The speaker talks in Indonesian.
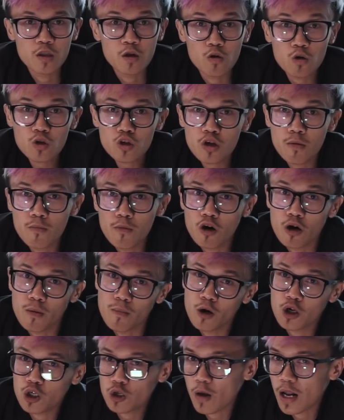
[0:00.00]
Terus
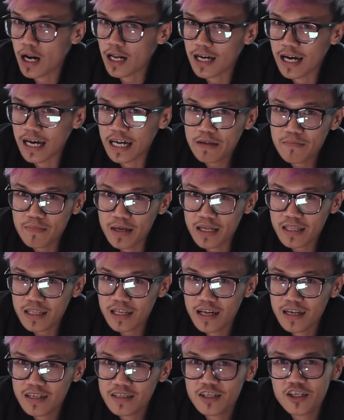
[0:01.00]
ngomong-ngomong soal nggak ribet,
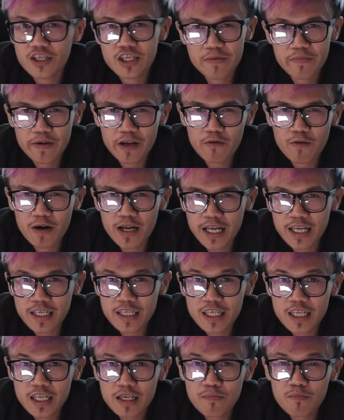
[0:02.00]
Shop
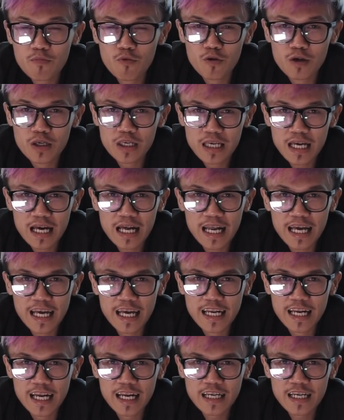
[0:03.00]
R1S ini punya
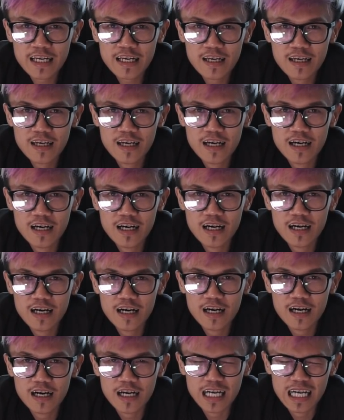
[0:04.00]
layanan
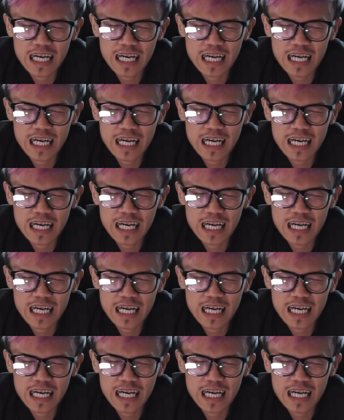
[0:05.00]
uh,